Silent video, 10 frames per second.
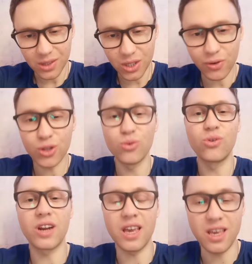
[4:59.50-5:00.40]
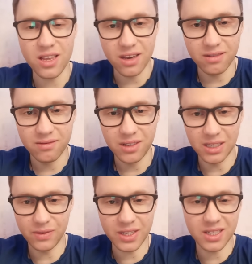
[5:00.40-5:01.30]
живет на Украине.
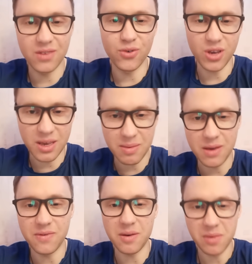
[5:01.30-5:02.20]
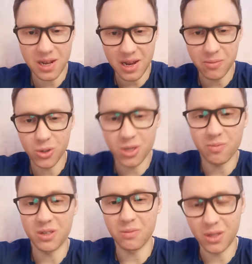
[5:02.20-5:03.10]
Известно его имя и фамилия. Можете
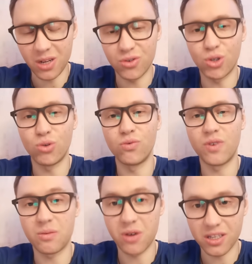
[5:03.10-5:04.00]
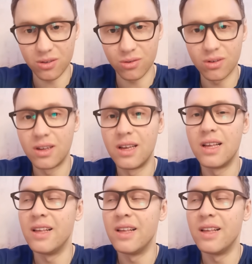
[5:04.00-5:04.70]
посмотреть всю эту информацию –